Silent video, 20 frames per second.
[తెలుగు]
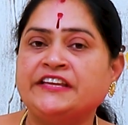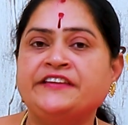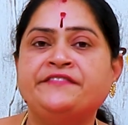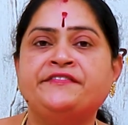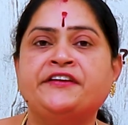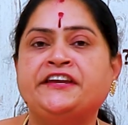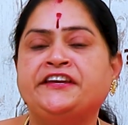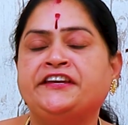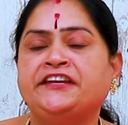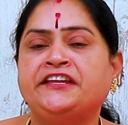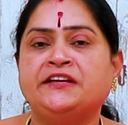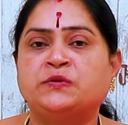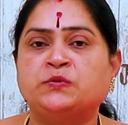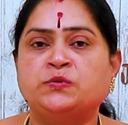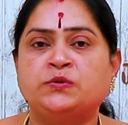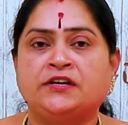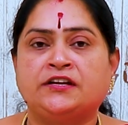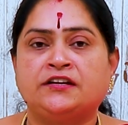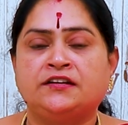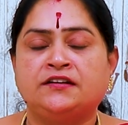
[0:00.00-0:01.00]
ఇవన్నీ
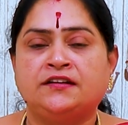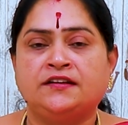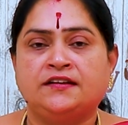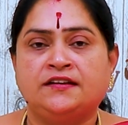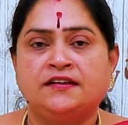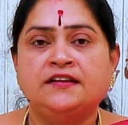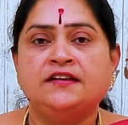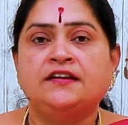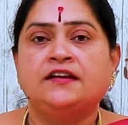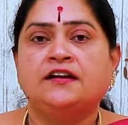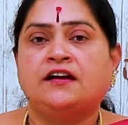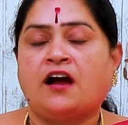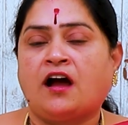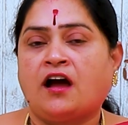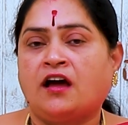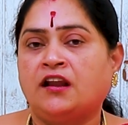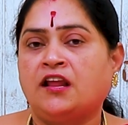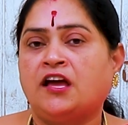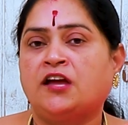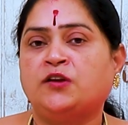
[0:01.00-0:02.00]
కూడా అండి
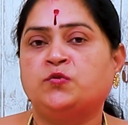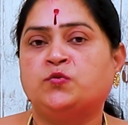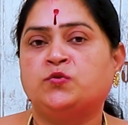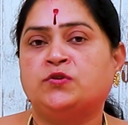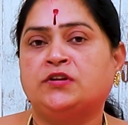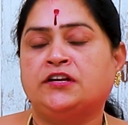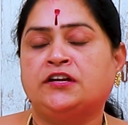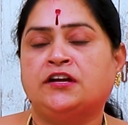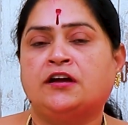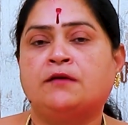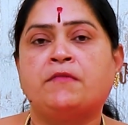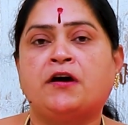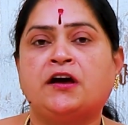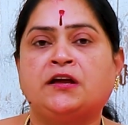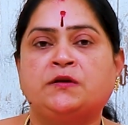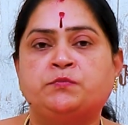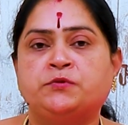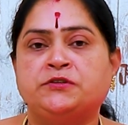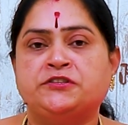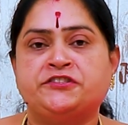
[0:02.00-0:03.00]
కాలానుగుణంగా
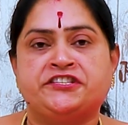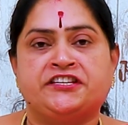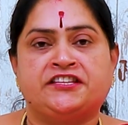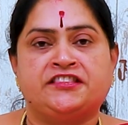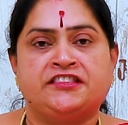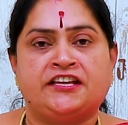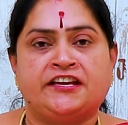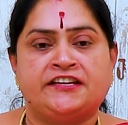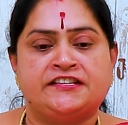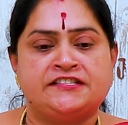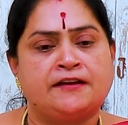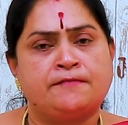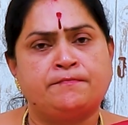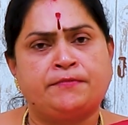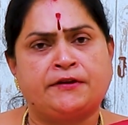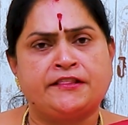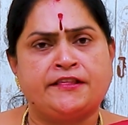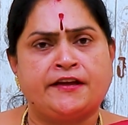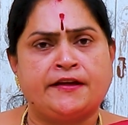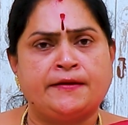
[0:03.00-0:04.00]
మార్పులు చెందాయి
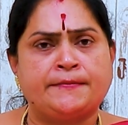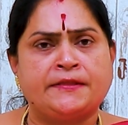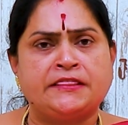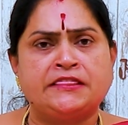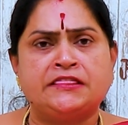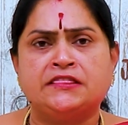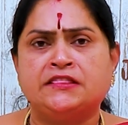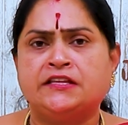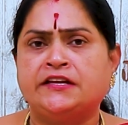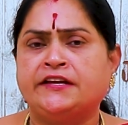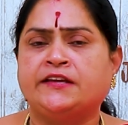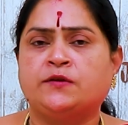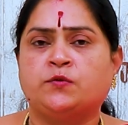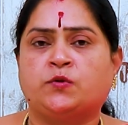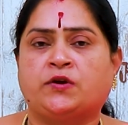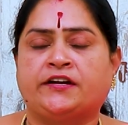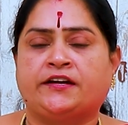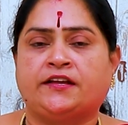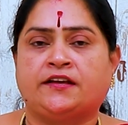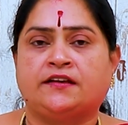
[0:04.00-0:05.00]
సాంప్రదాయం అందరికీ
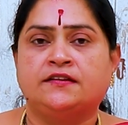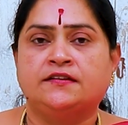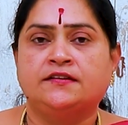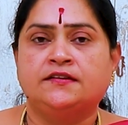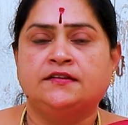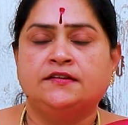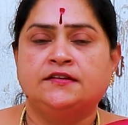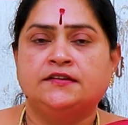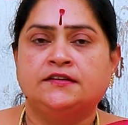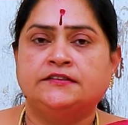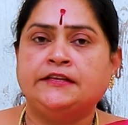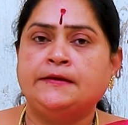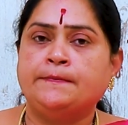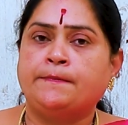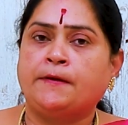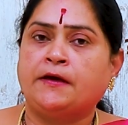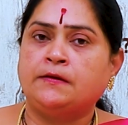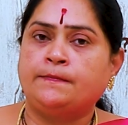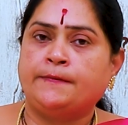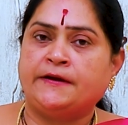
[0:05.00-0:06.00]
ఒకటే
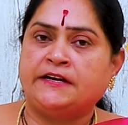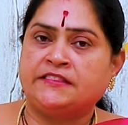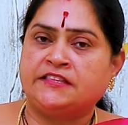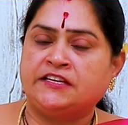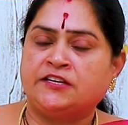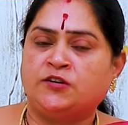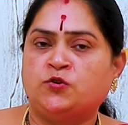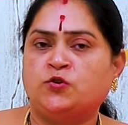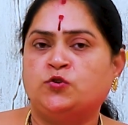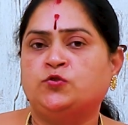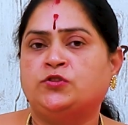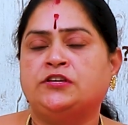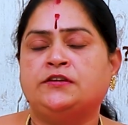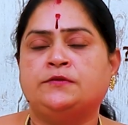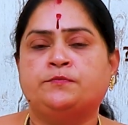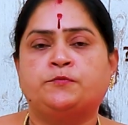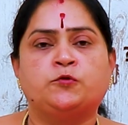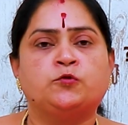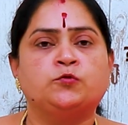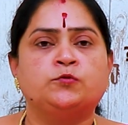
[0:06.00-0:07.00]
దీపాలు పెడితే రెండు దీ
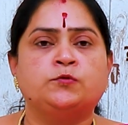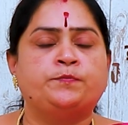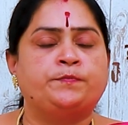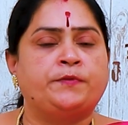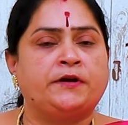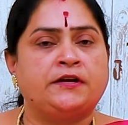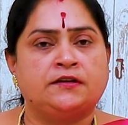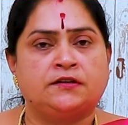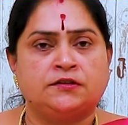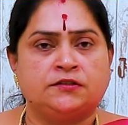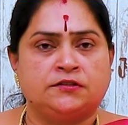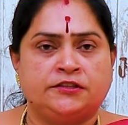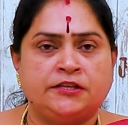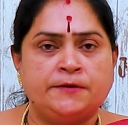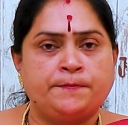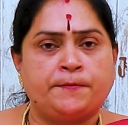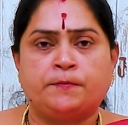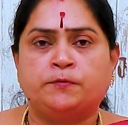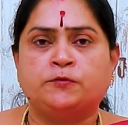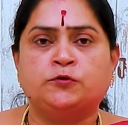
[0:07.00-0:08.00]
ప్ర
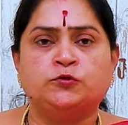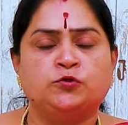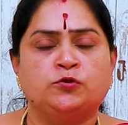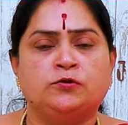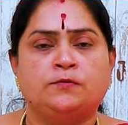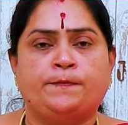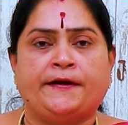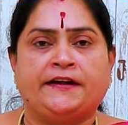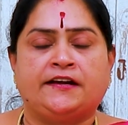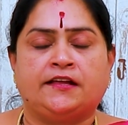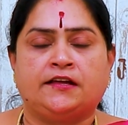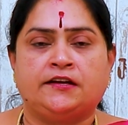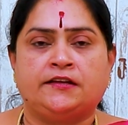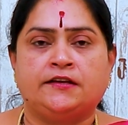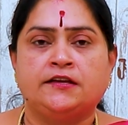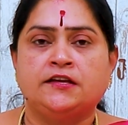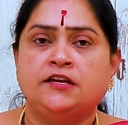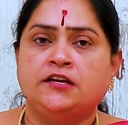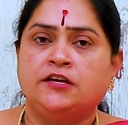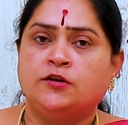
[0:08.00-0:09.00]
దీప కుందులు పెట్టాలి
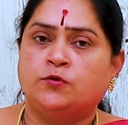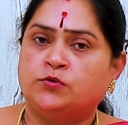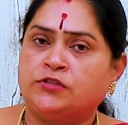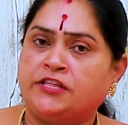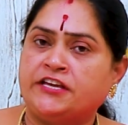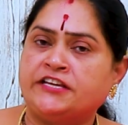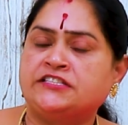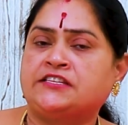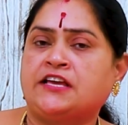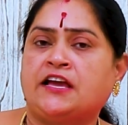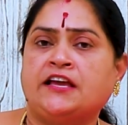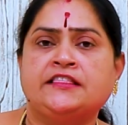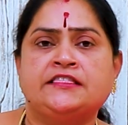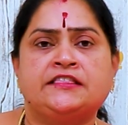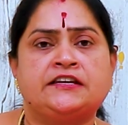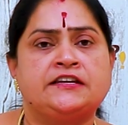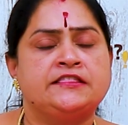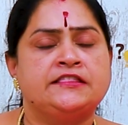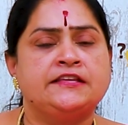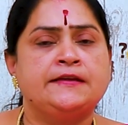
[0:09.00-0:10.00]
ఉదయం
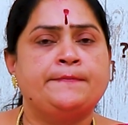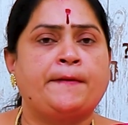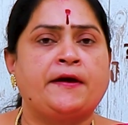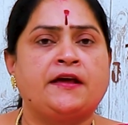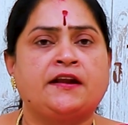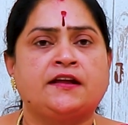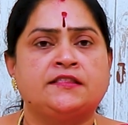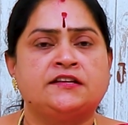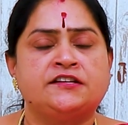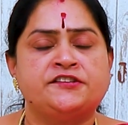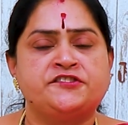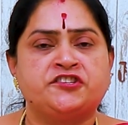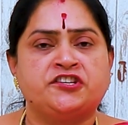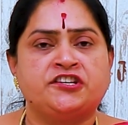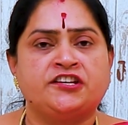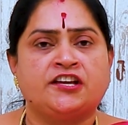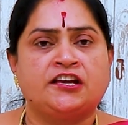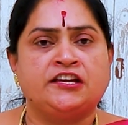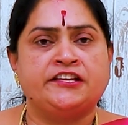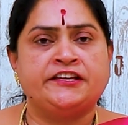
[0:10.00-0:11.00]
సాయంత్రం దీపారాధన
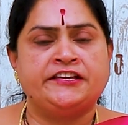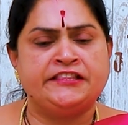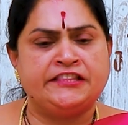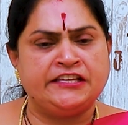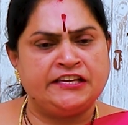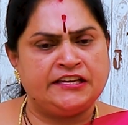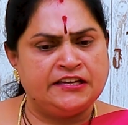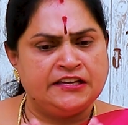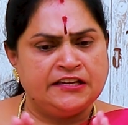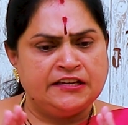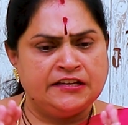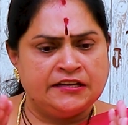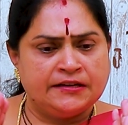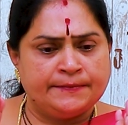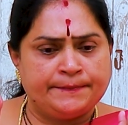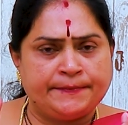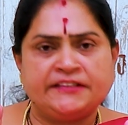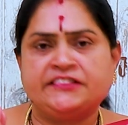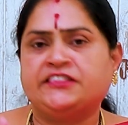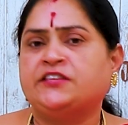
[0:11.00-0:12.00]
చేయాలి ఇది
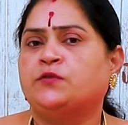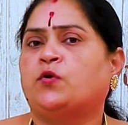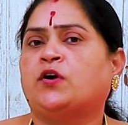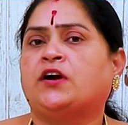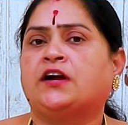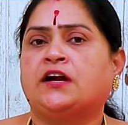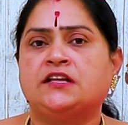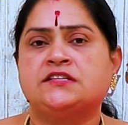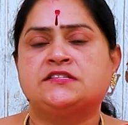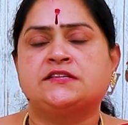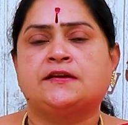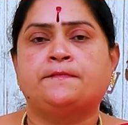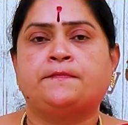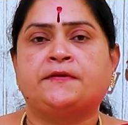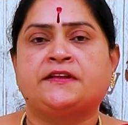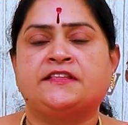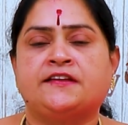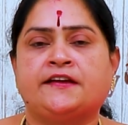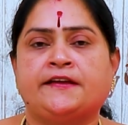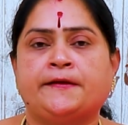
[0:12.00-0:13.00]
ప్రతి ఒక్కళ్ళ
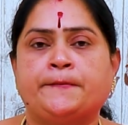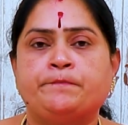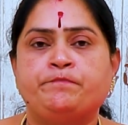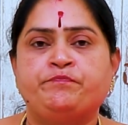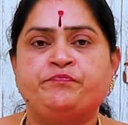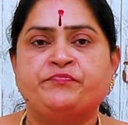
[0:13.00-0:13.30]
సాంప్రదాయం